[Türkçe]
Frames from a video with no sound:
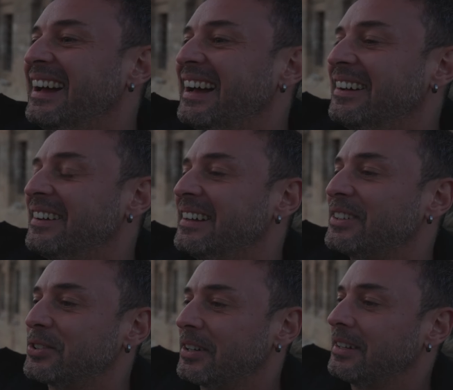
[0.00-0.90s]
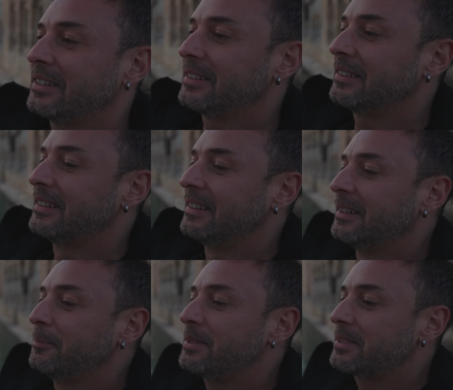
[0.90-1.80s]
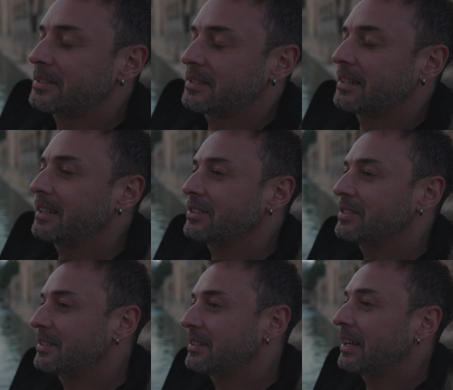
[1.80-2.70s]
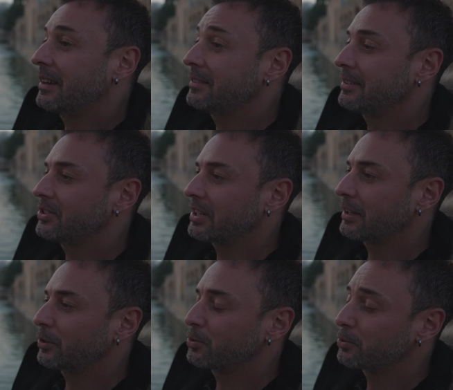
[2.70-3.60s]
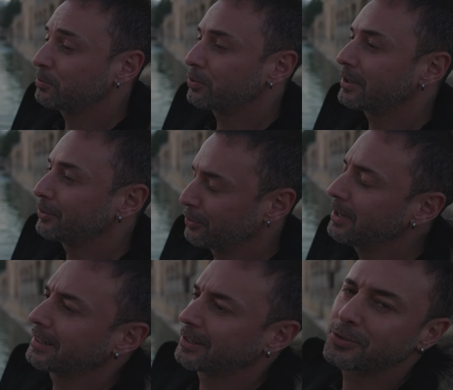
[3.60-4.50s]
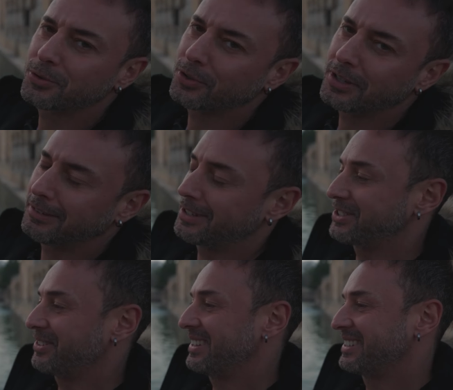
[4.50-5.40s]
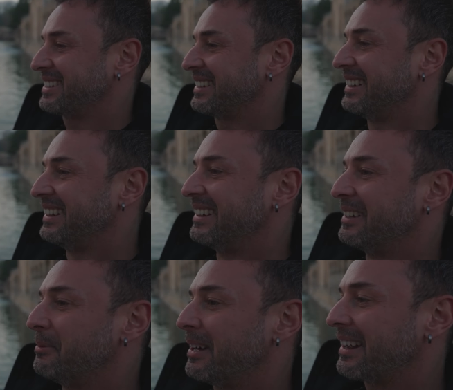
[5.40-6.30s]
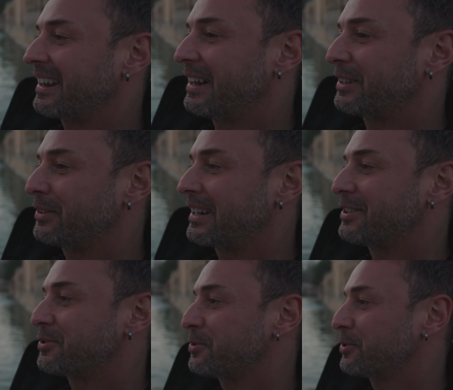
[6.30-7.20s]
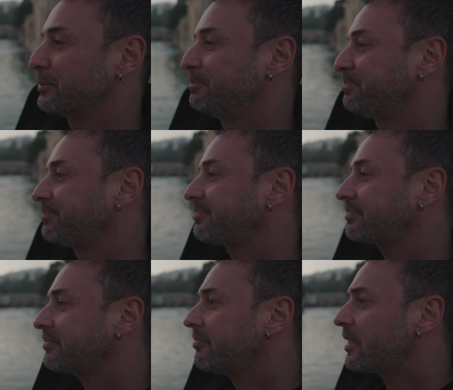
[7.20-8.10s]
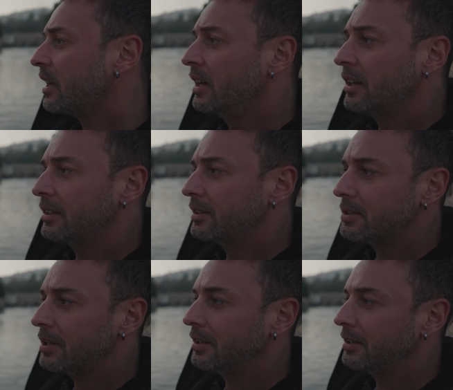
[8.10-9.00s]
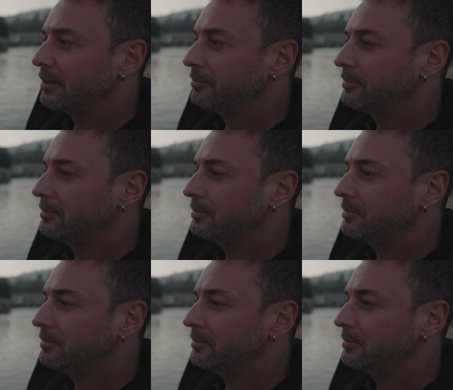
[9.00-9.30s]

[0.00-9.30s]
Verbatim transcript: evet şu an bizi sıra gecesine davet edecekler. O çocuk buraya doğru yaklaşıyor yavaş yavaş. Bana kart veren çocuk. İçerim